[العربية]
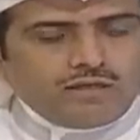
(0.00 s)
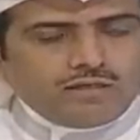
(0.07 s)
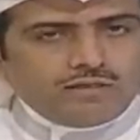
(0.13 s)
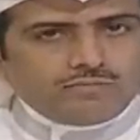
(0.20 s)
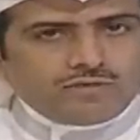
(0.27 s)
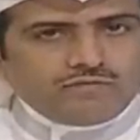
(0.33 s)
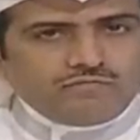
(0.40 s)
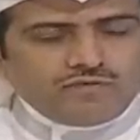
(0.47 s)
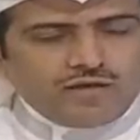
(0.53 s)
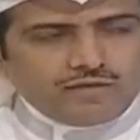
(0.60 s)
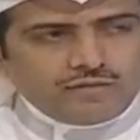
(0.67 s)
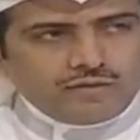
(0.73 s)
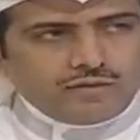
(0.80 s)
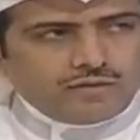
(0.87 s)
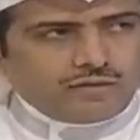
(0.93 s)
يمكن في
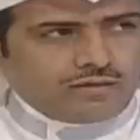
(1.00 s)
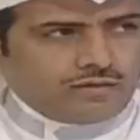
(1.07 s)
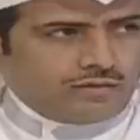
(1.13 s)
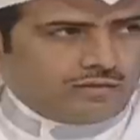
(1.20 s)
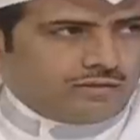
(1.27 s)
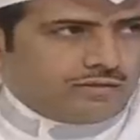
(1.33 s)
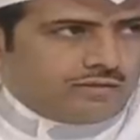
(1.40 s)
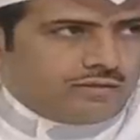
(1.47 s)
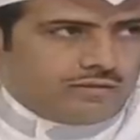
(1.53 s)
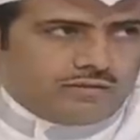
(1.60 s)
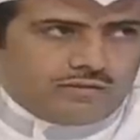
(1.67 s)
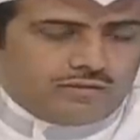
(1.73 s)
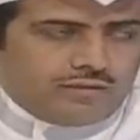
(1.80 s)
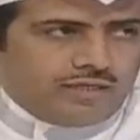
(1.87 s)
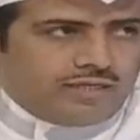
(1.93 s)
هذه
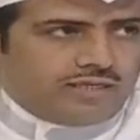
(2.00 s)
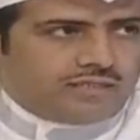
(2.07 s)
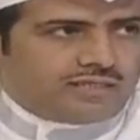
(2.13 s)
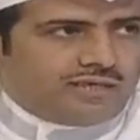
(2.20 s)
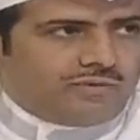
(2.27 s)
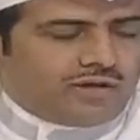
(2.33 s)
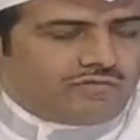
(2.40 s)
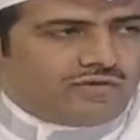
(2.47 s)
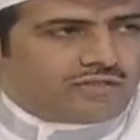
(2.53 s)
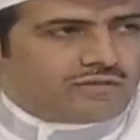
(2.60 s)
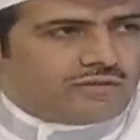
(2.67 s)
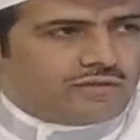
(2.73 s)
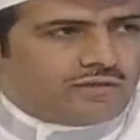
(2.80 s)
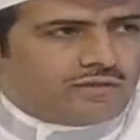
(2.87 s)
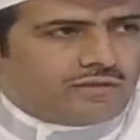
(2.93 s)
لا ننسى وقفة
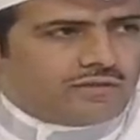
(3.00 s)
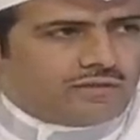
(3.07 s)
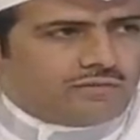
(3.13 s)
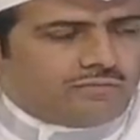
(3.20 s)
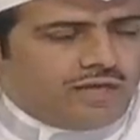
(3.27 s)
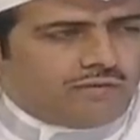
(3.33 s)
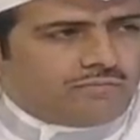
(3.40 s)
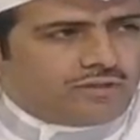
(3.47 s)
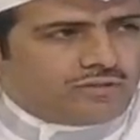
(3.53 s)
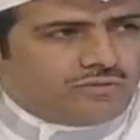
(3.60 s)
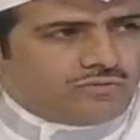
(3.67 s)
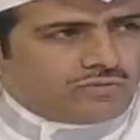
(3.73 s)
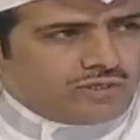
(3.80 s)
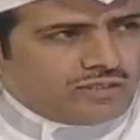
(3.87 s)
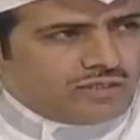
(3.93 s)
آه، محمد
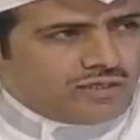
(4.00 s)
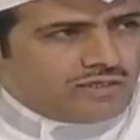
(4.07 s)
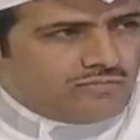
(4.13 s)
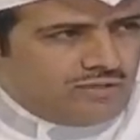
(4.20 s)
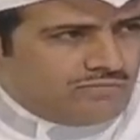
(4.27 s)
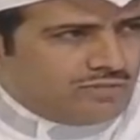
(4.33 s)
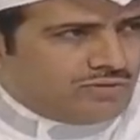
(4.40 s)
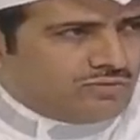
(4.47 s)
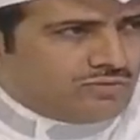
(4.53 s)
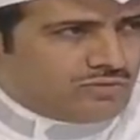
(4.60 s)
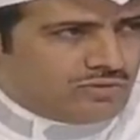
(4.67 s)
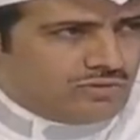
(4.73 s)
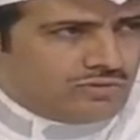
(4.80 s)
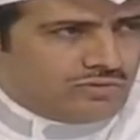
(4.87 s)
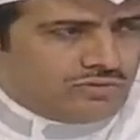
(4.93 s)
نور أعتقد محمد
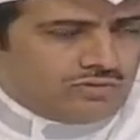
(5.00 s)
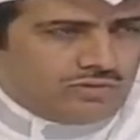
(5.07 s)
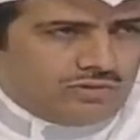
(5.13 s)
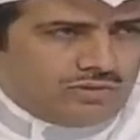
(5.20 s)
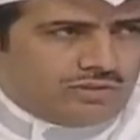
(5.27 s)
نور أنه صحيح.